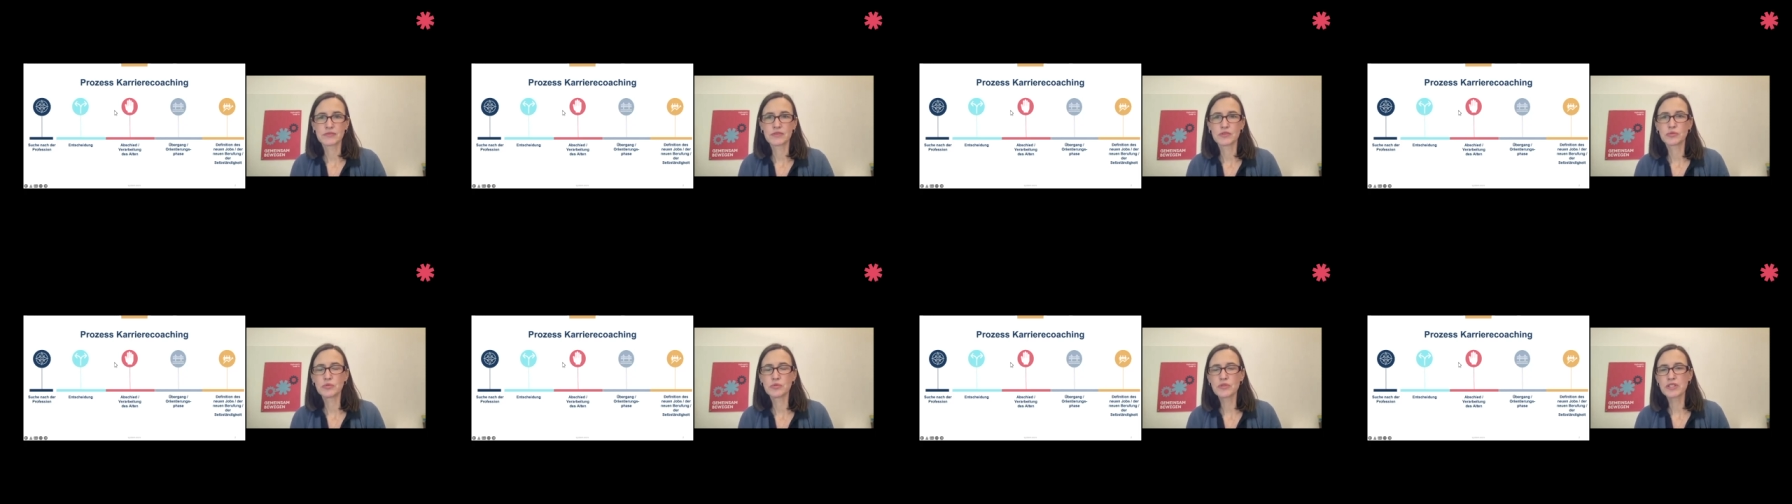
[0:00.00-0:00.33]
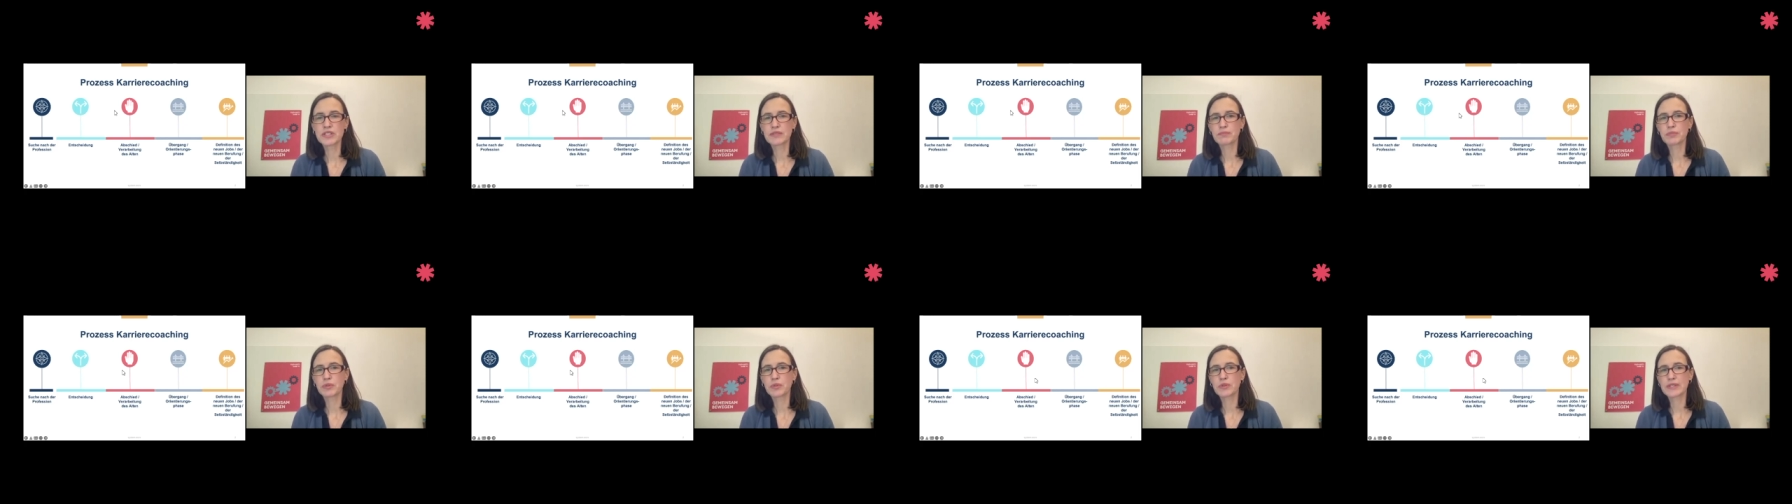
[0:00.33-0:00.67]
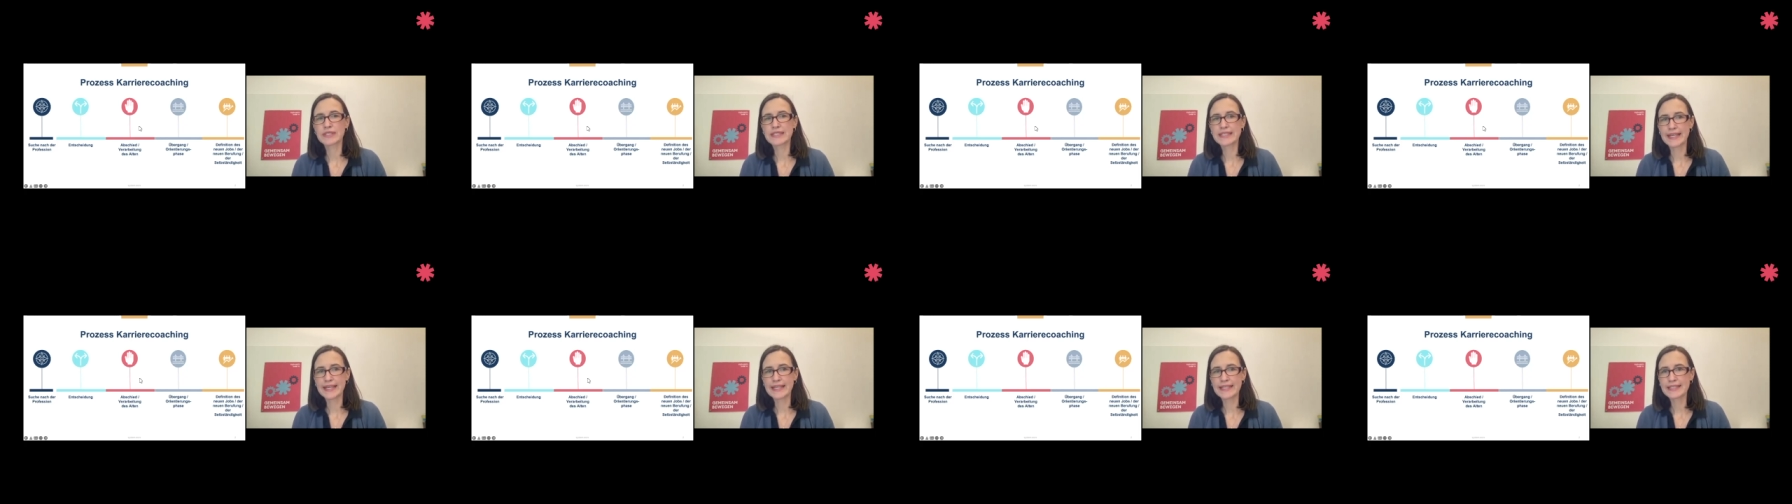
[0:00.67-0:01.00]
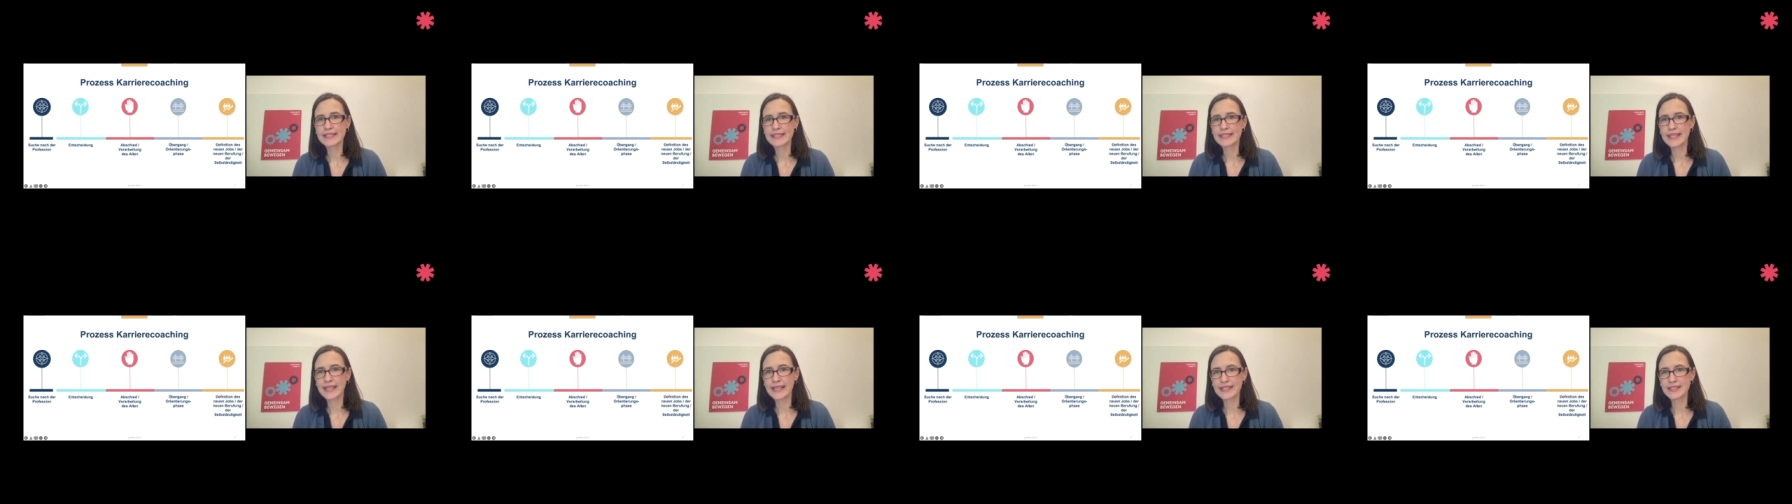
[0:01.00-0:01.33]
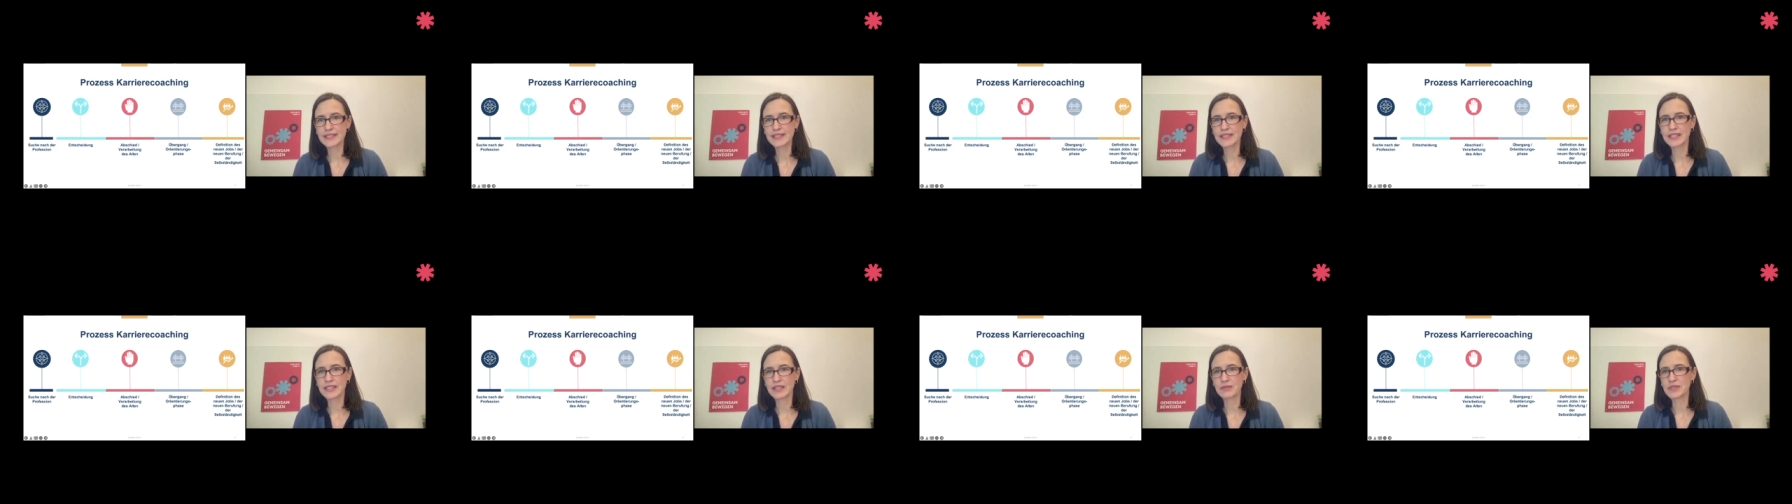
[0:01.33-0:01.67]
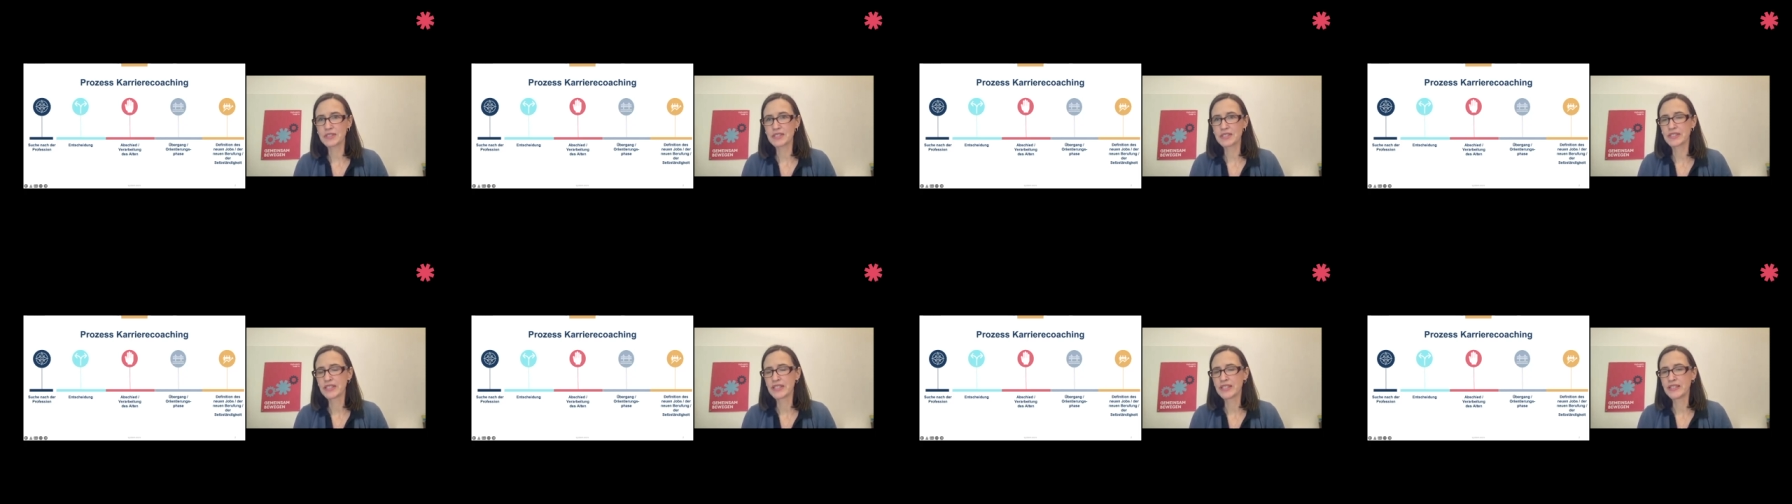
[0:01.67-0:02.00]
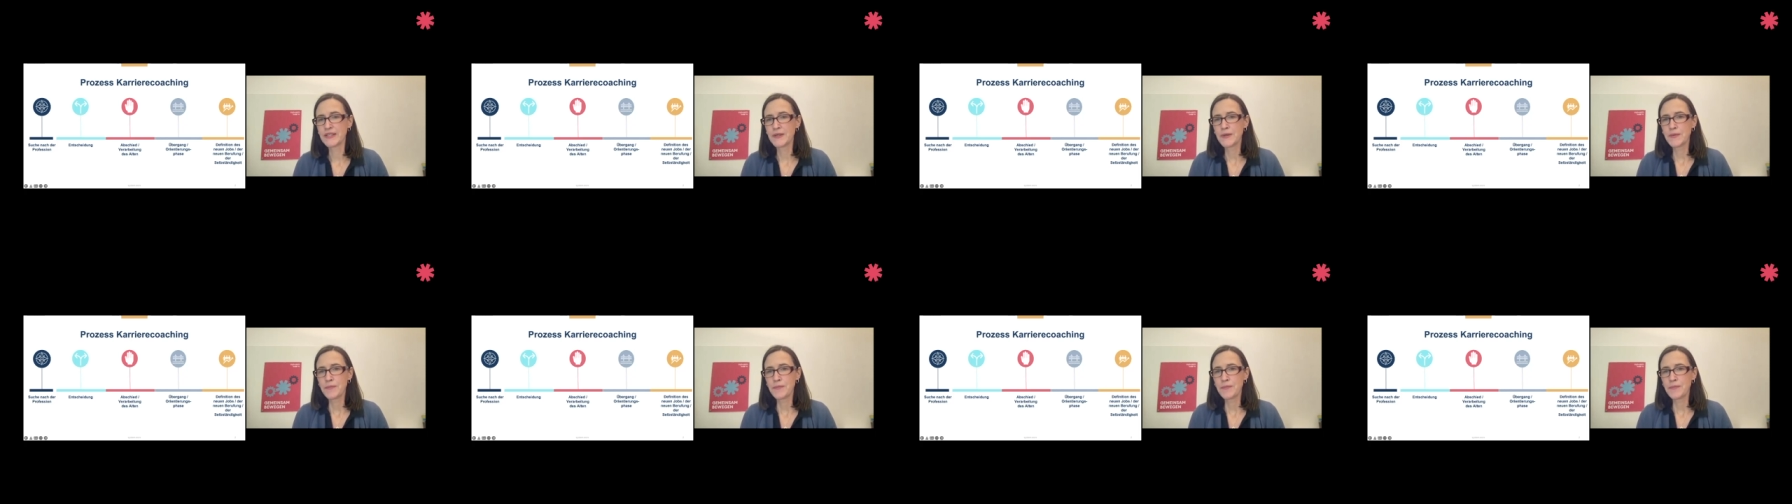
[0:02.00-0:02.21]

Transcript: gute Prozesskette, nämlich